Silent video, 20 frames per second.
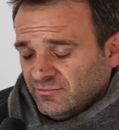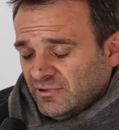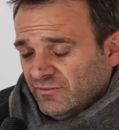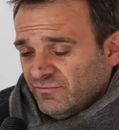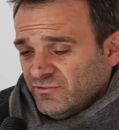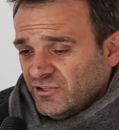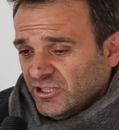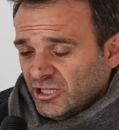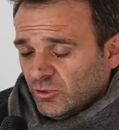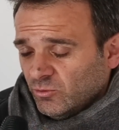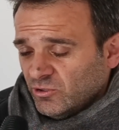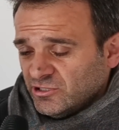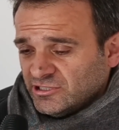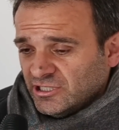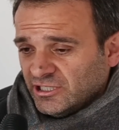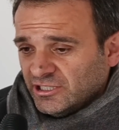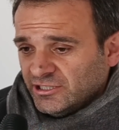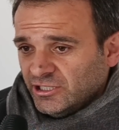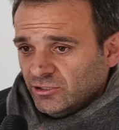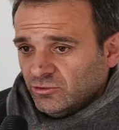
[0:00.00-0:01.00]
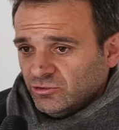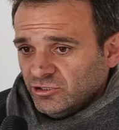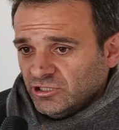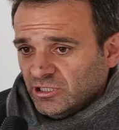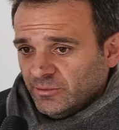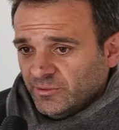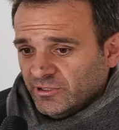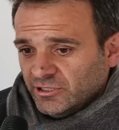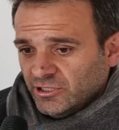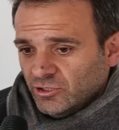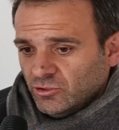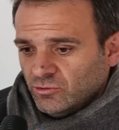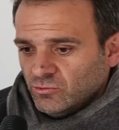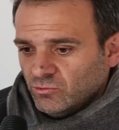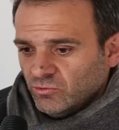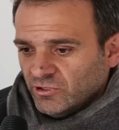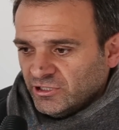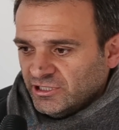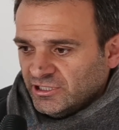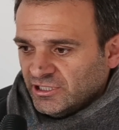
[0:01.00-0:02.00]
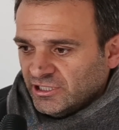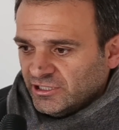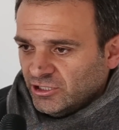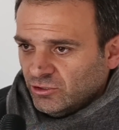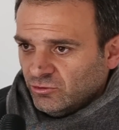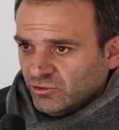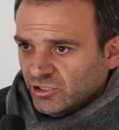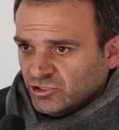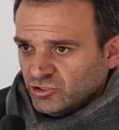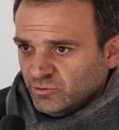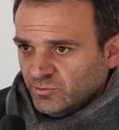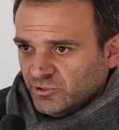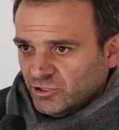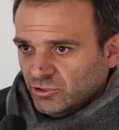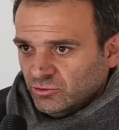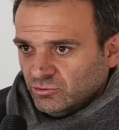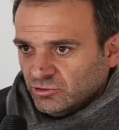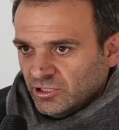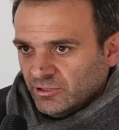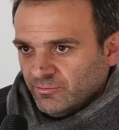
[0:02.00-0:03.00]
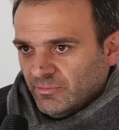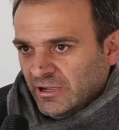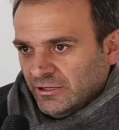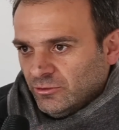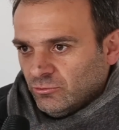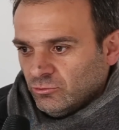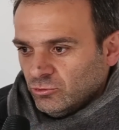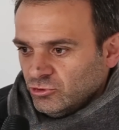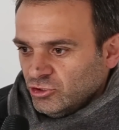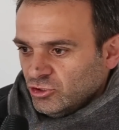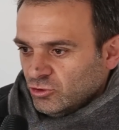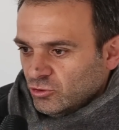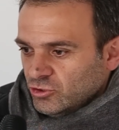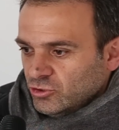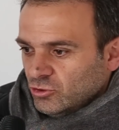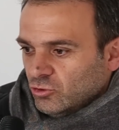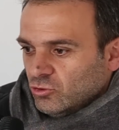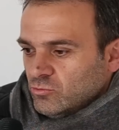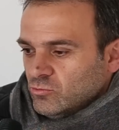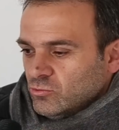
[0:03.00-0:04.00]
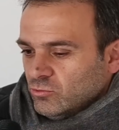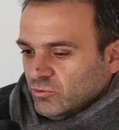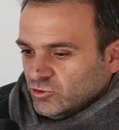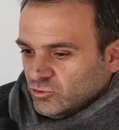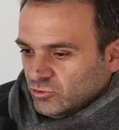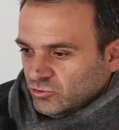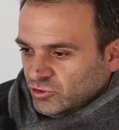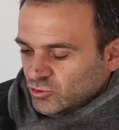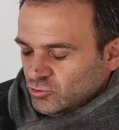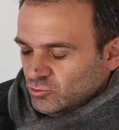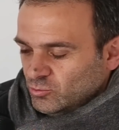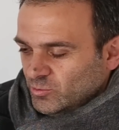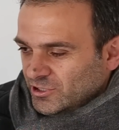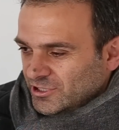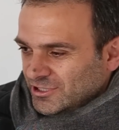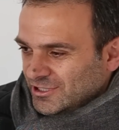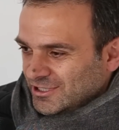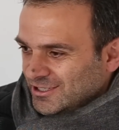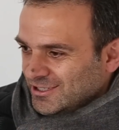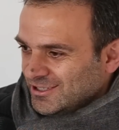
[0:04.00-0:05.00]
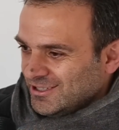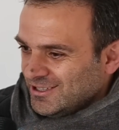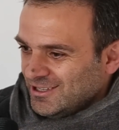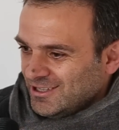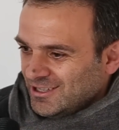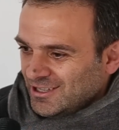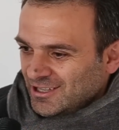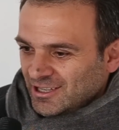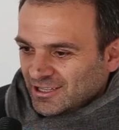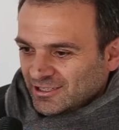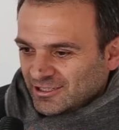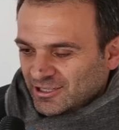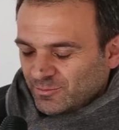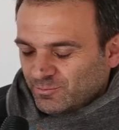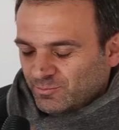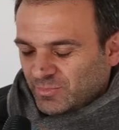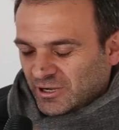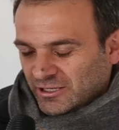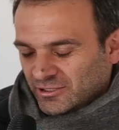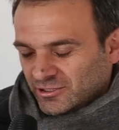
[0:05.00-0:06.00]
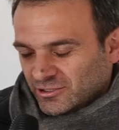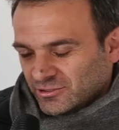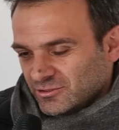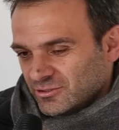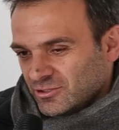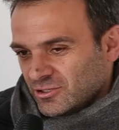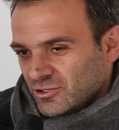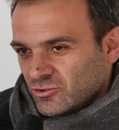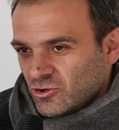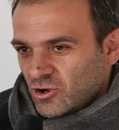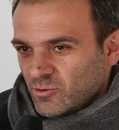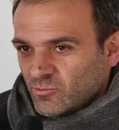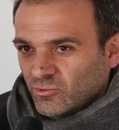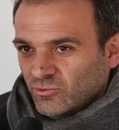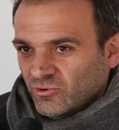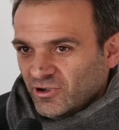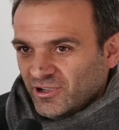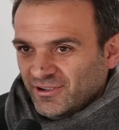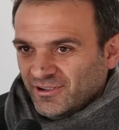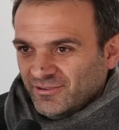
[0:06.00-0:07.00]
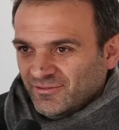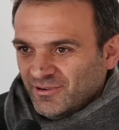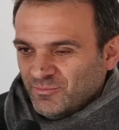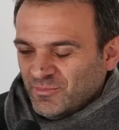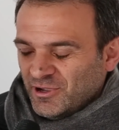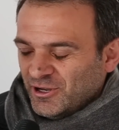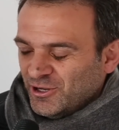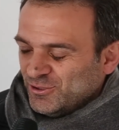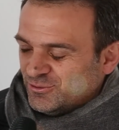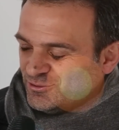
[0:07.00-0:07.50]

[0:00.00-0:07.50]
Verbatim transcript: va via da questa categoria perché comunque di categoria superiore, ma non lo dico io, comunque sono i numeri che, che parlano, comunque va bene